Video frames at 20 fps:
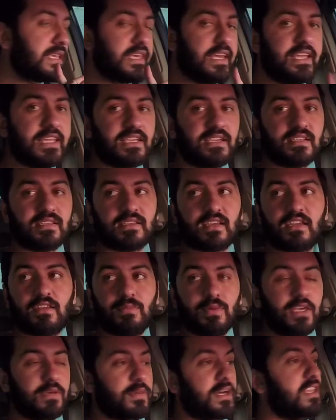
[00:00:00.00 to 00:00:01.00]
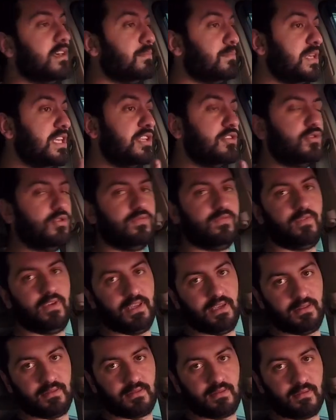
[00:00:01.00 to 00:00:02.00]
gerekirse arabayı bana bir gün
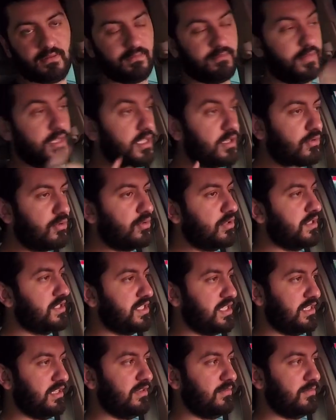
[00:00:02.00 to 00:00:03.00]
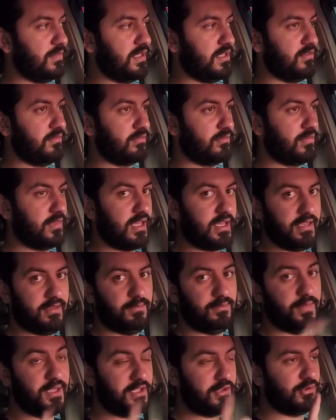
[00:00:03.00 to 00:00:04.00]
verin. Bir gün inceleyeyim dedim.
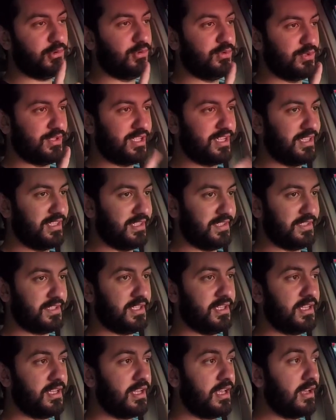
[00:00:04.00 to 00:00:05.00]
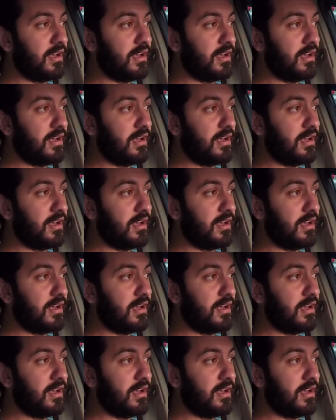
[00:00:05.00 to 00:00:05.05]
Yani bir gün sadece.